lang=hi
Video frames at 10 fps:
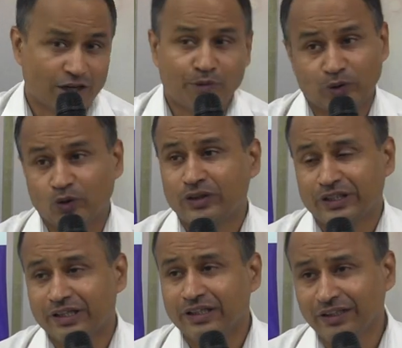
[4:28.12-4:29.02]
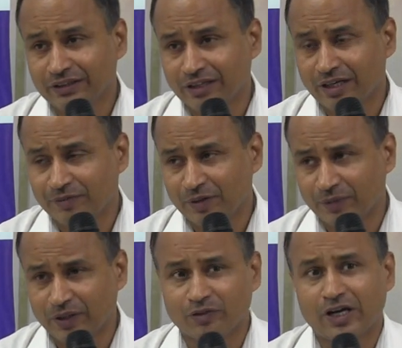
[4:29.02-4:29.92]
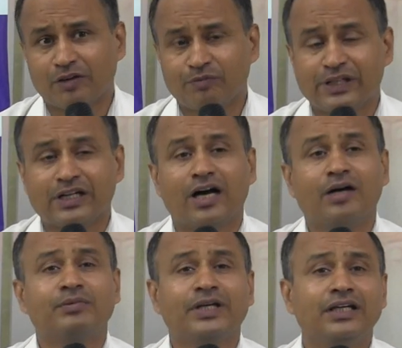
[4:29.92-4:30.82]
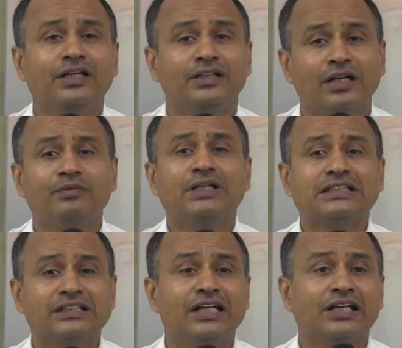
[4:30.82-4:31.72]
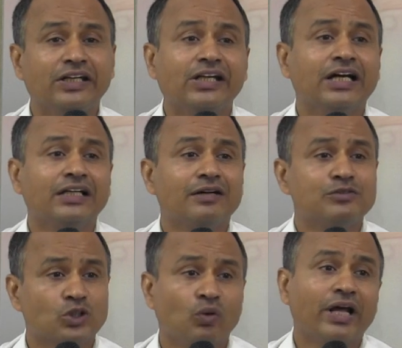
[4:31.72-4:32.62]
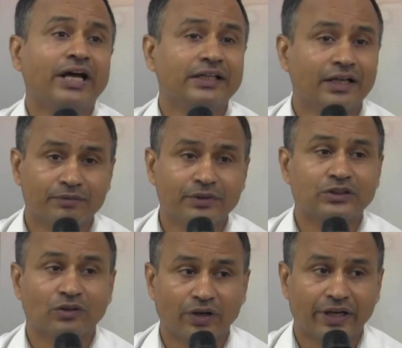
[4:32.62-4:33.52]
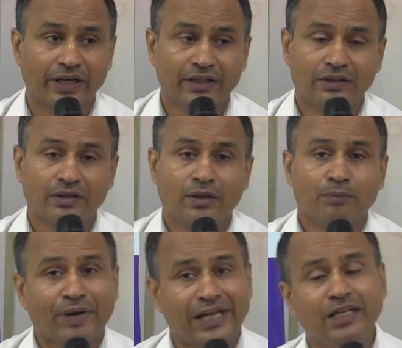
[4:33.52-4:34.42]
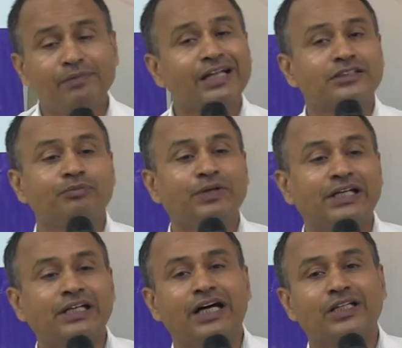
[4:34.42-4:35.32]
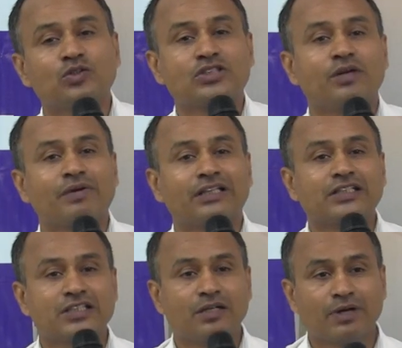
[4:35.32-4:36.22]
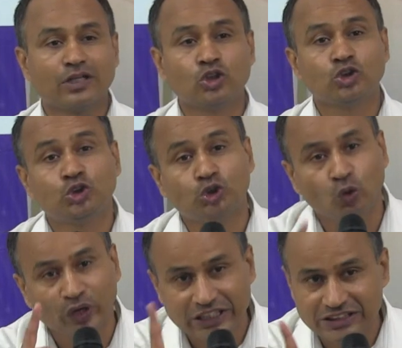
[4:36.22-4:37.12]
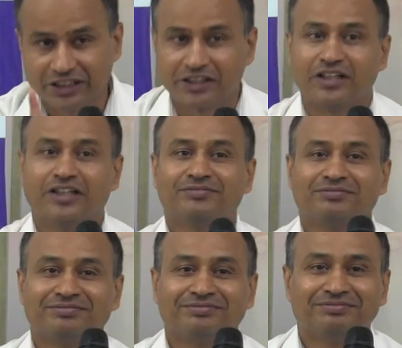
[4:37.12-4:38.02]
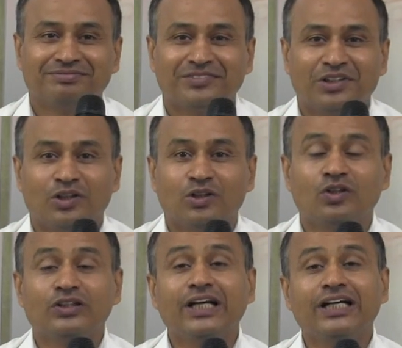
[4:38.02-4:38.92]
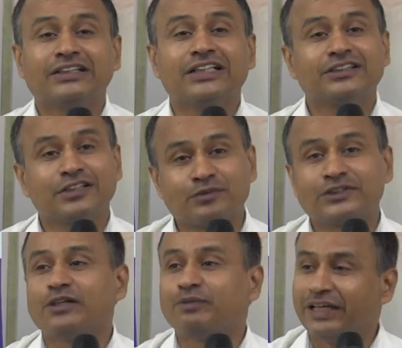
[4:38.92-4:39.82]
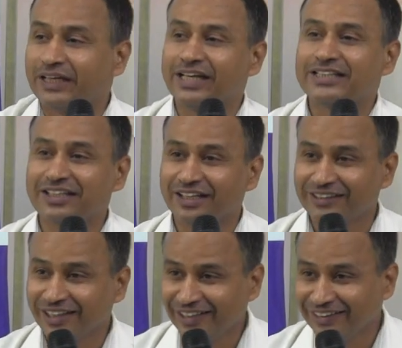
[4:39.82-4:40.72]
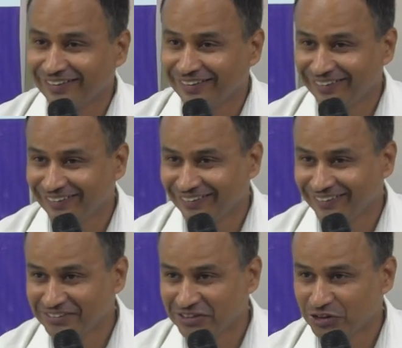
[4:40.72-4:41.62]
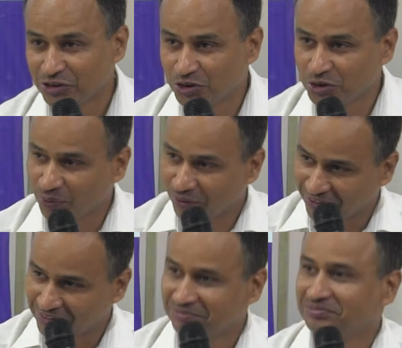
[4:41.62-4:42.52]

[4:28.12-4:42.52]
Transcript: आप नोट करें अगर आपके परिवार में या आपके इधर भी किसी ने किया या अब छोड़ा है या अभी छोड़ रहे हैं पहली बार जब भी किया दूसरी बार तीसरी बार तो चोरी से किया तो ये नशा सबसे पहले क्या सिखाता है चोरी